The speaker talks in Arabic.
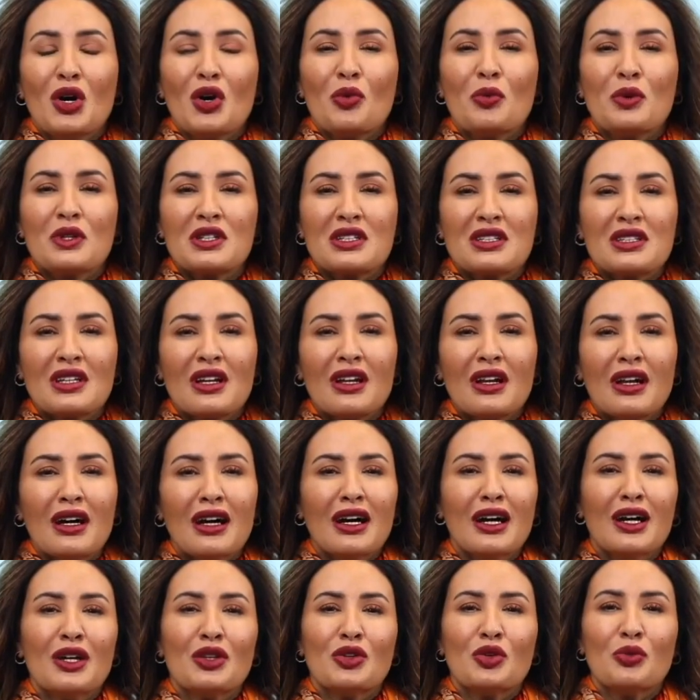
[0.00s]

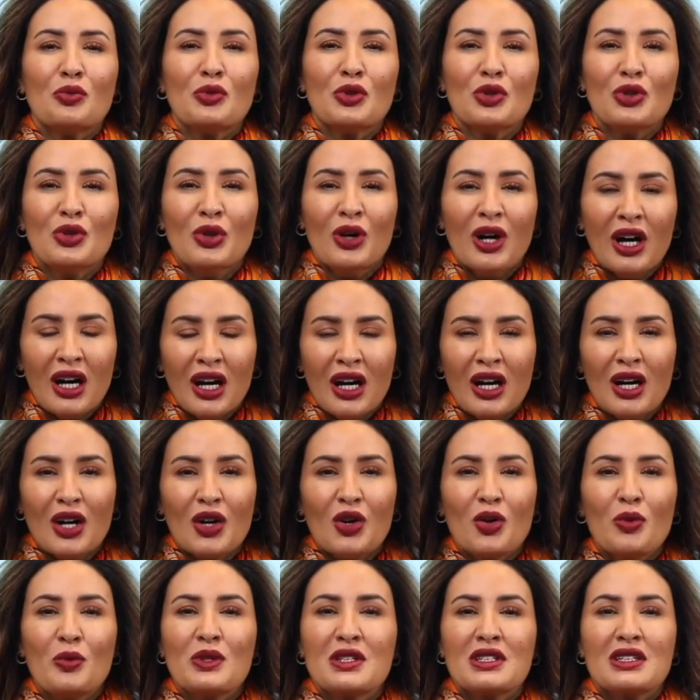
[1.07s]
وبالصلاة
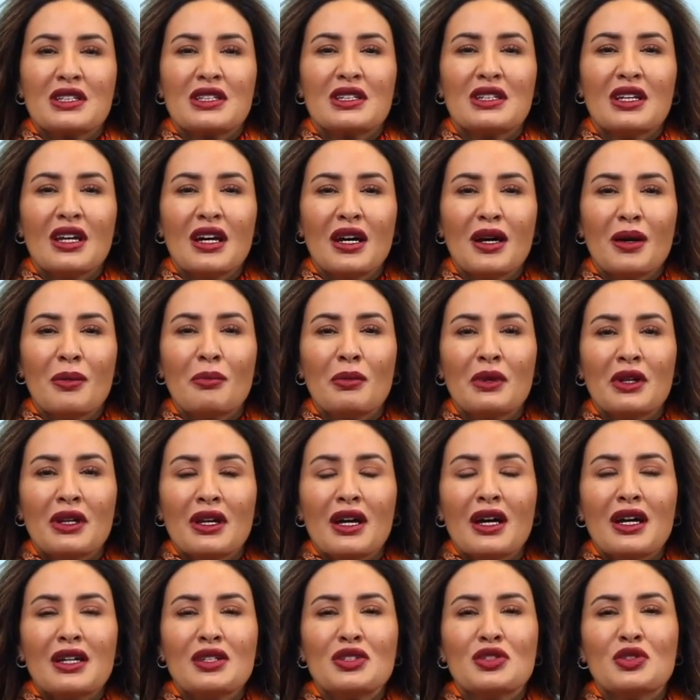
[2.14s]
وبالدعاء وبالصيام من
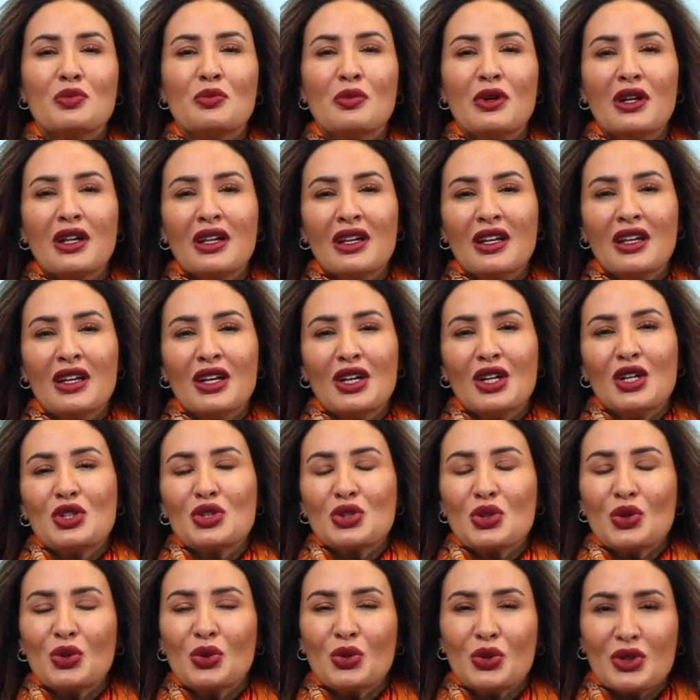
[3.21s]
أجمل
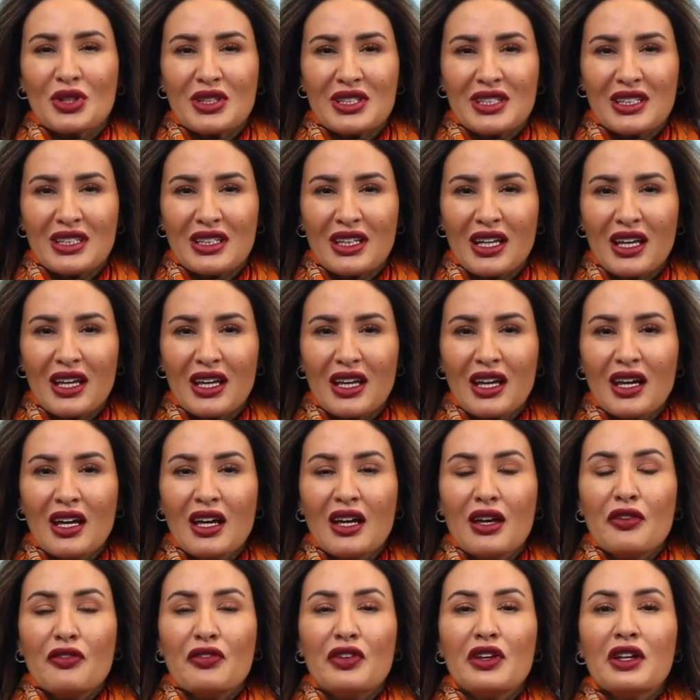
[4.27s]
شهور السنة
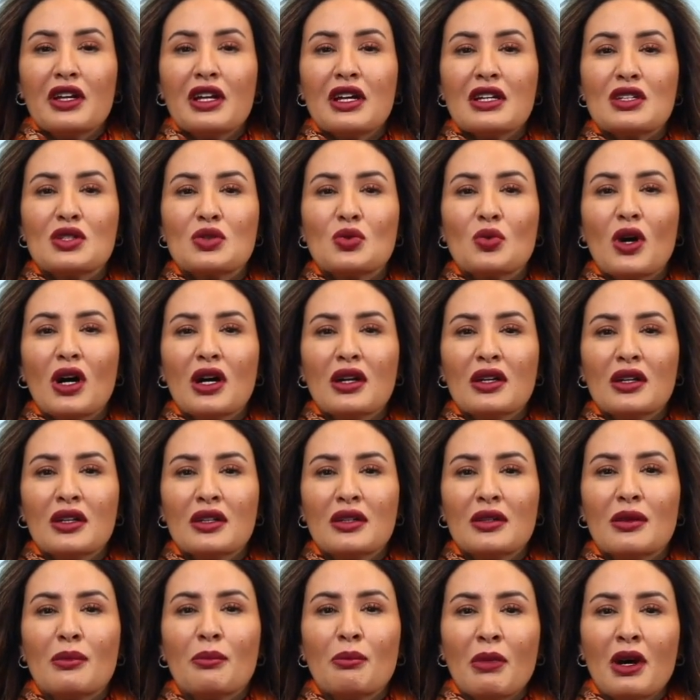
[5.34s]
في ناس
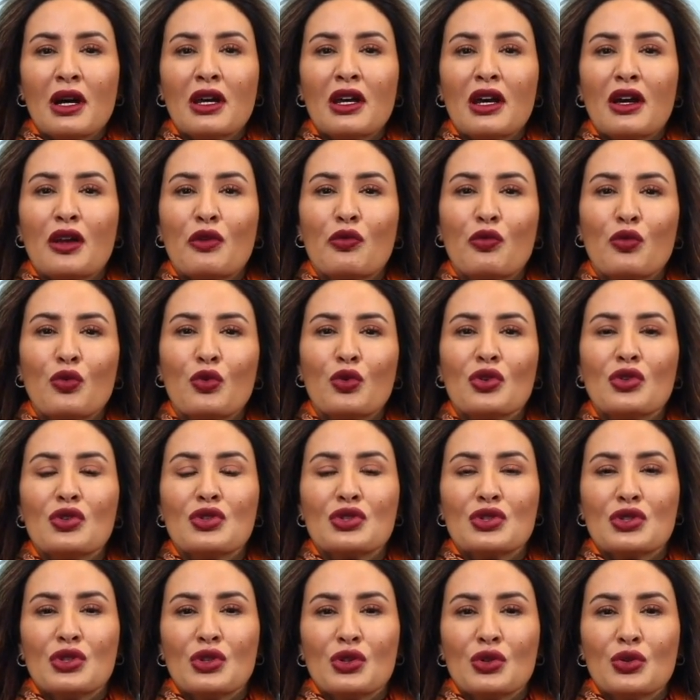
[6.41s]
وايد ما يعرفون
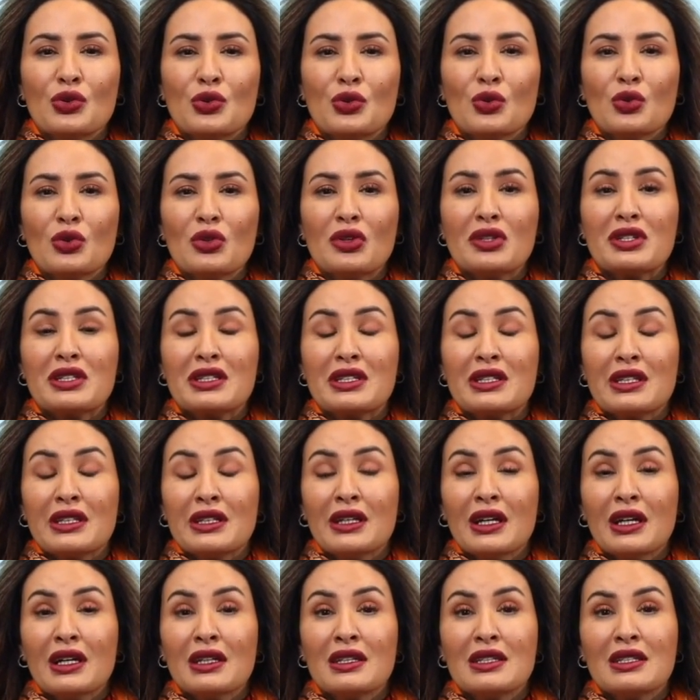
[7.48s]
يستعدون
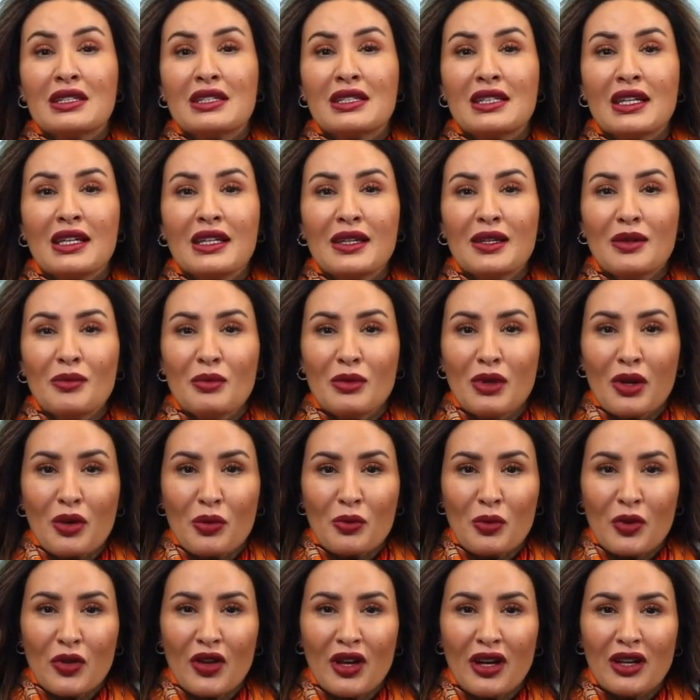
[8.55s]
الاستعداد السليم
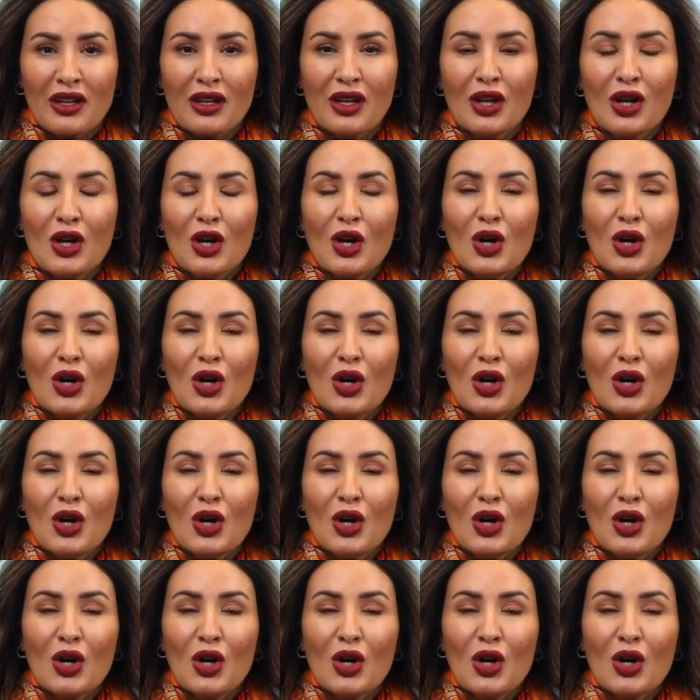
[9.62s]
لرمضان